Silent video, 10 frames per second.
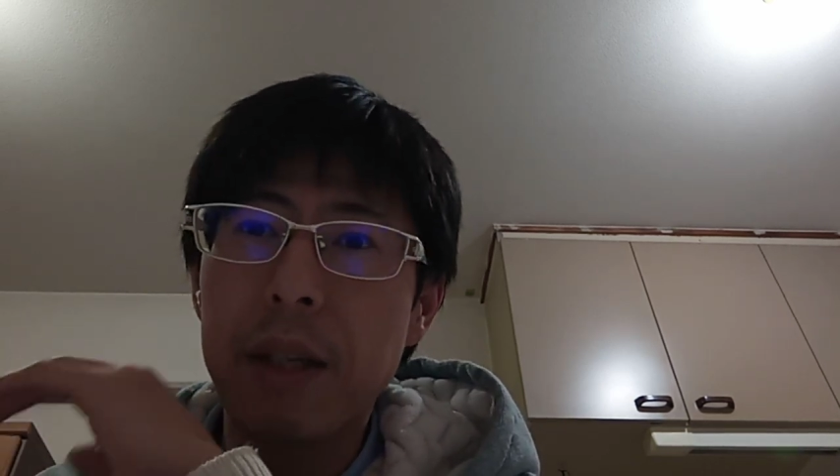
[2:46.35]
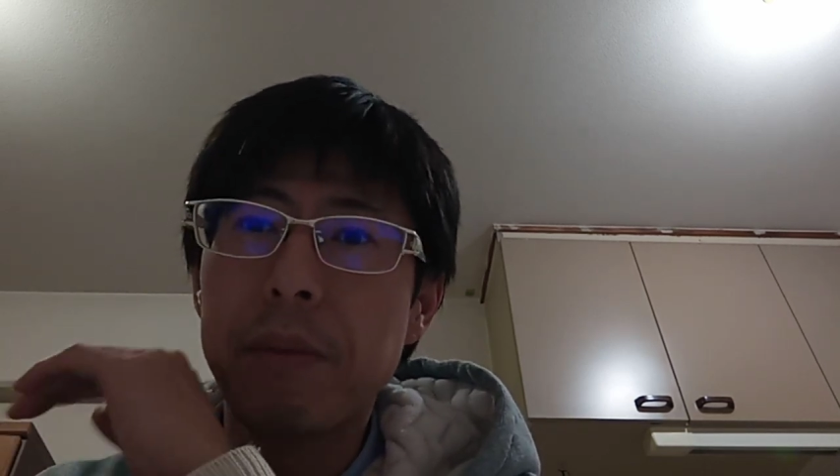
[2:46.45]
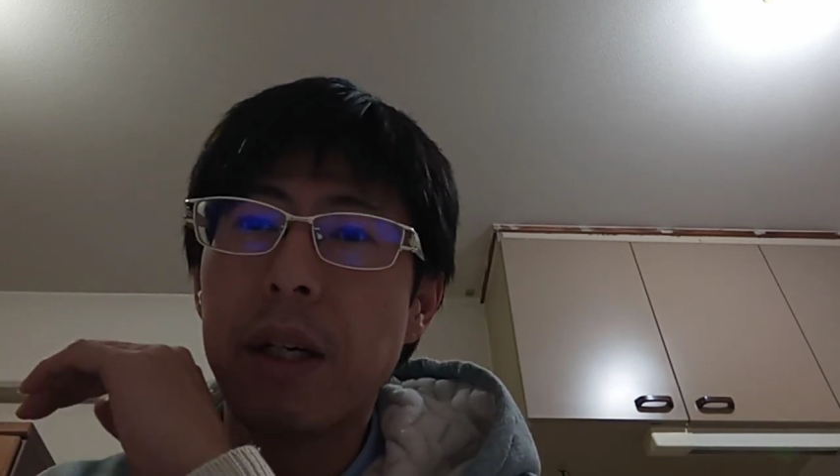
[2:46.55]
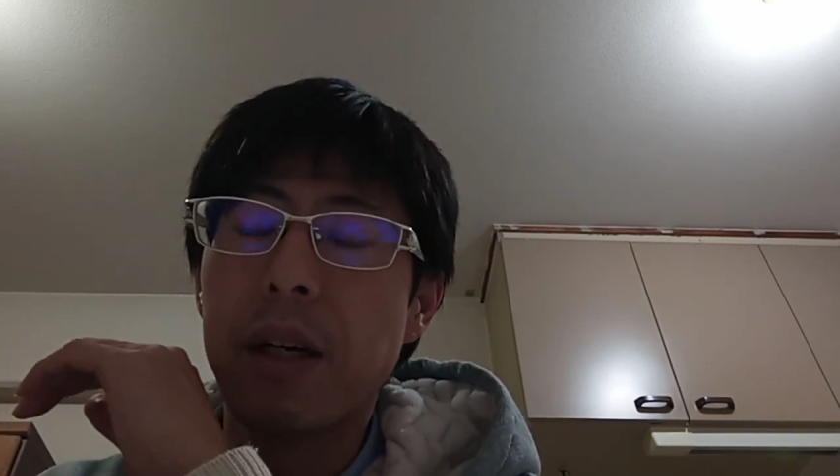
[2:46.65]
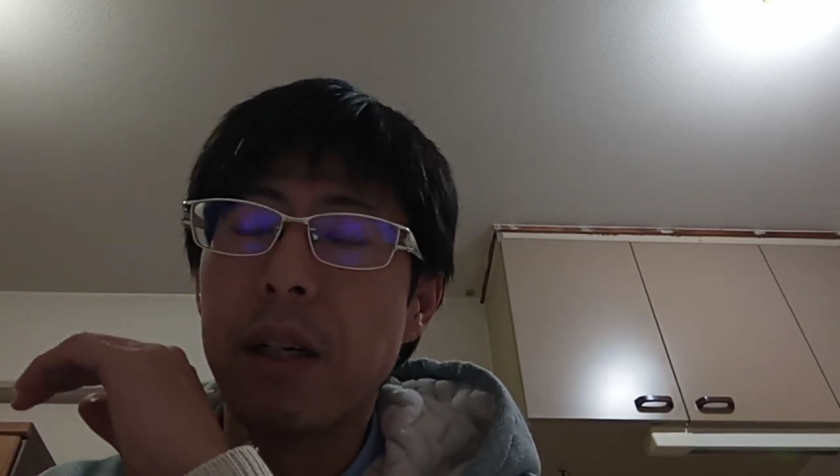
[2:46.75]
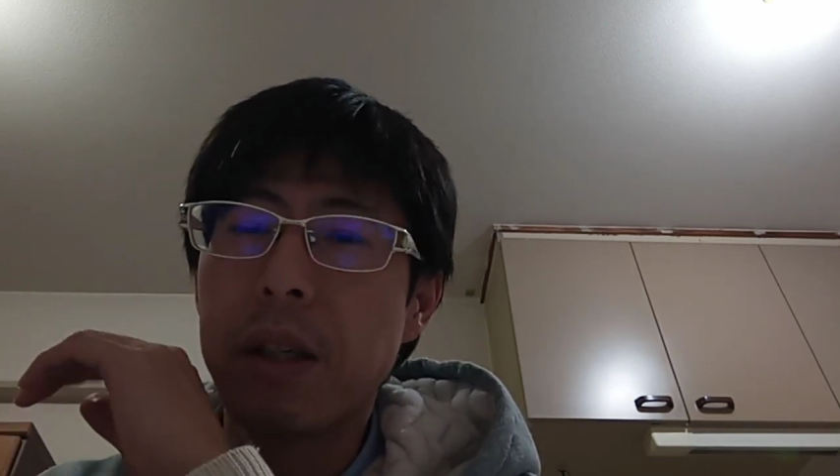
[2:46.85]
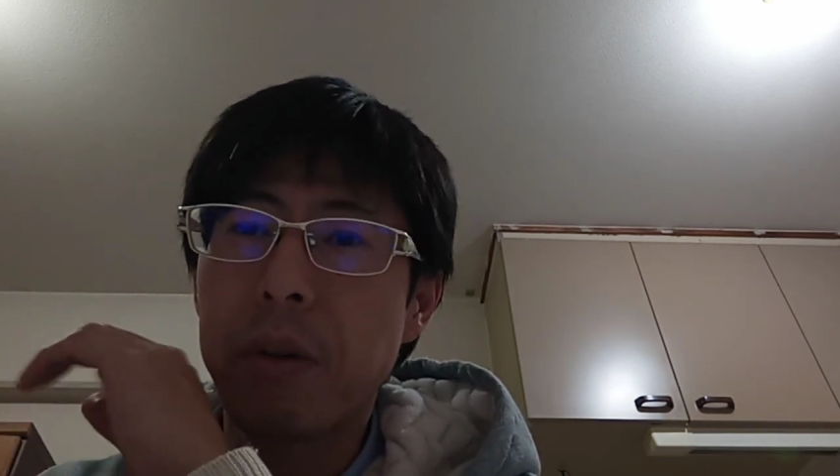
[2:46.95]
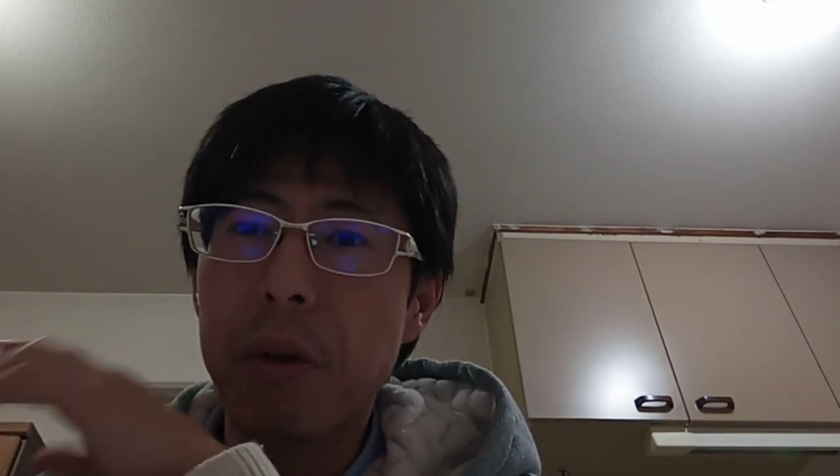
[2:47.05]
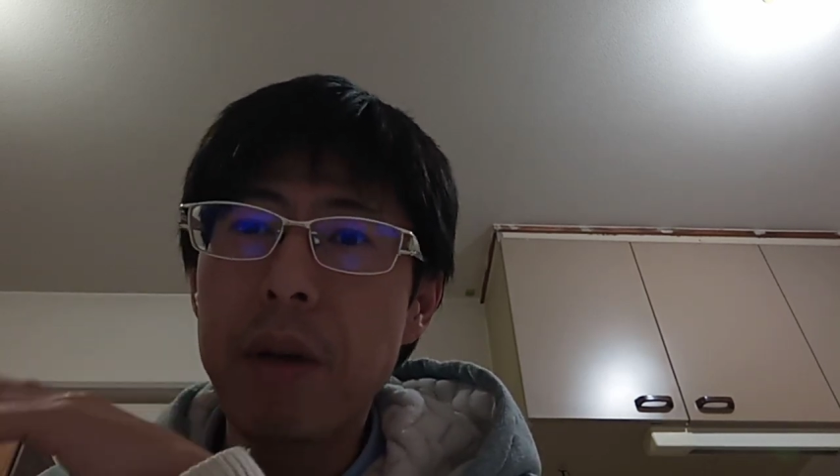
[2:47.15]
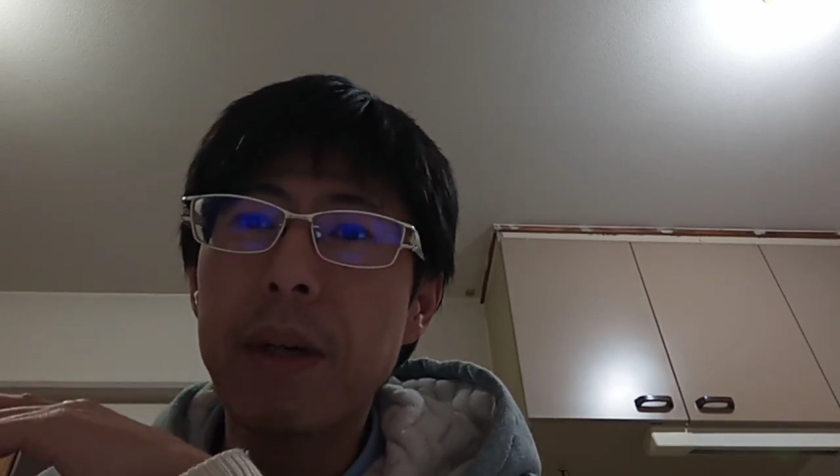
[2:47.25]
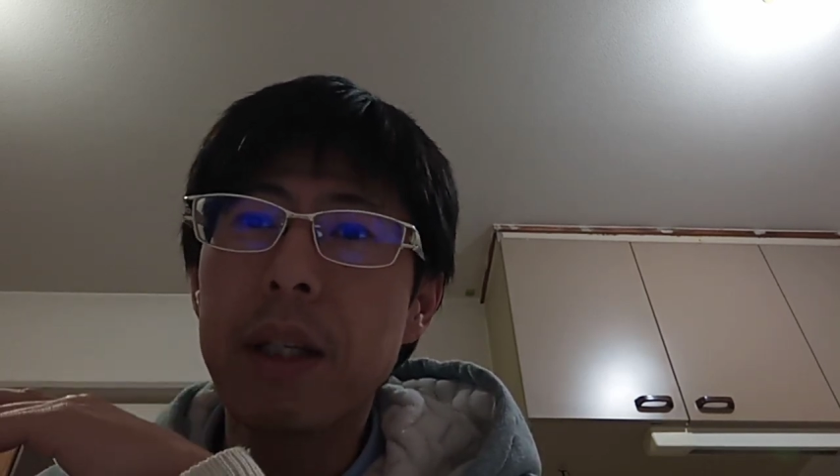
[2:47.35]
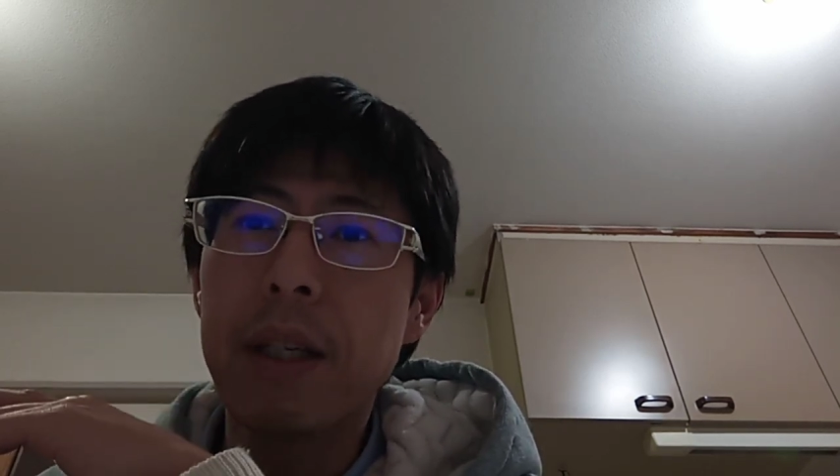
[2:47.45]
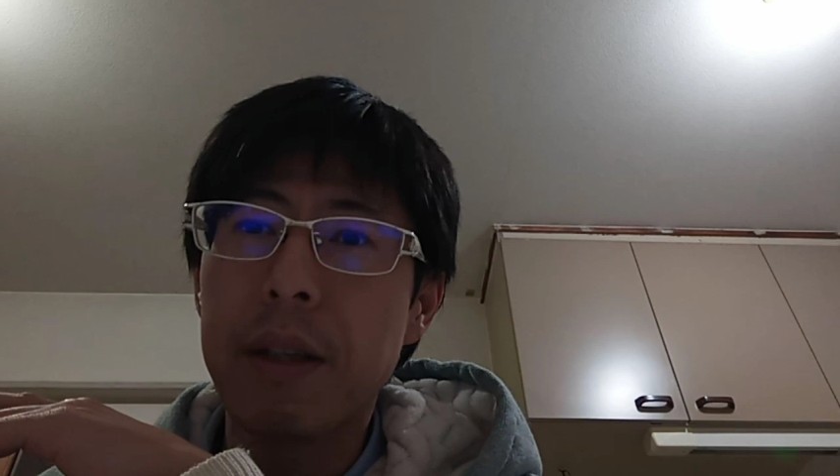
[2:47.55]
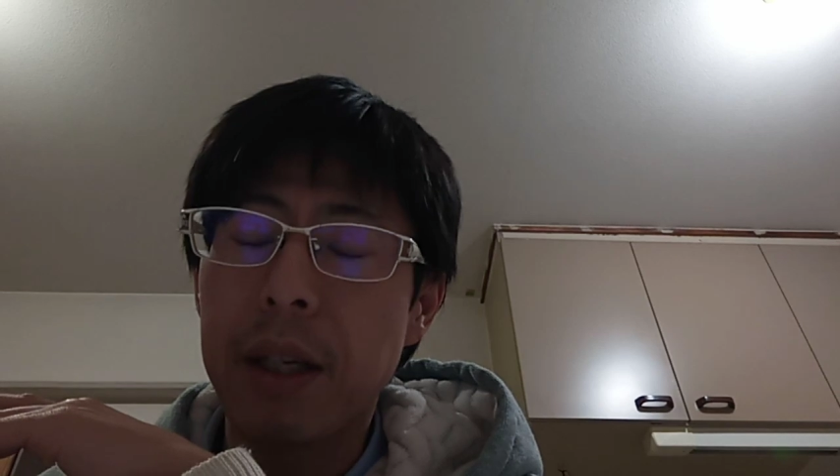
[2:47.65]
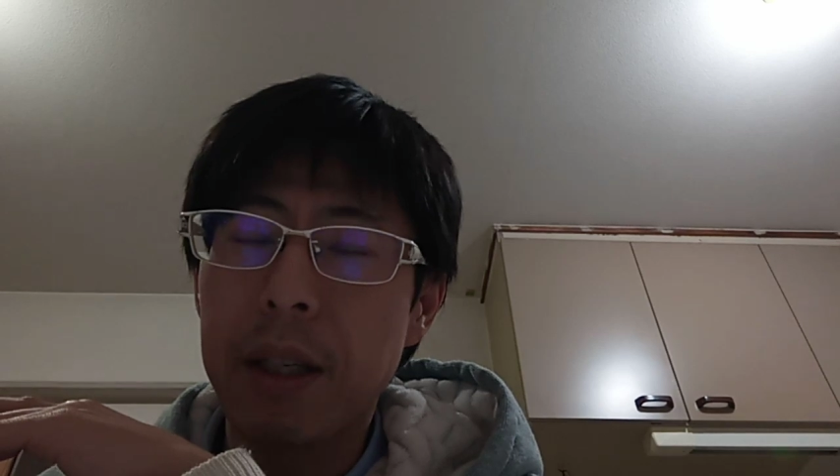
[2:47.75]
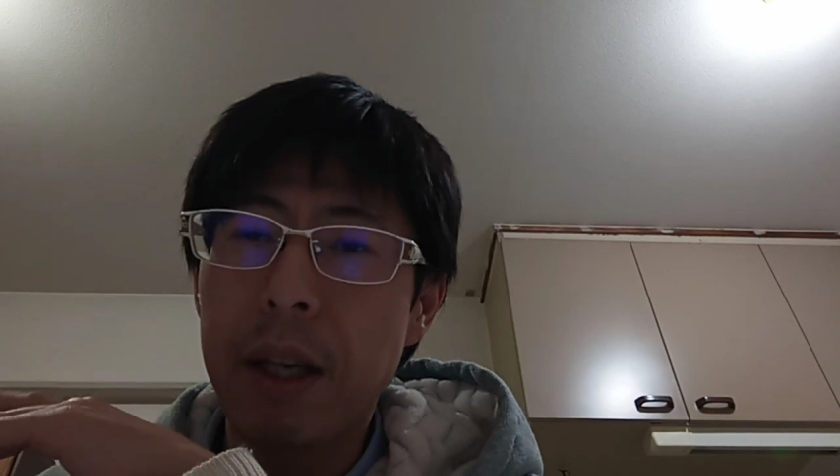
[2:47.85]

もう転げ回ってるから、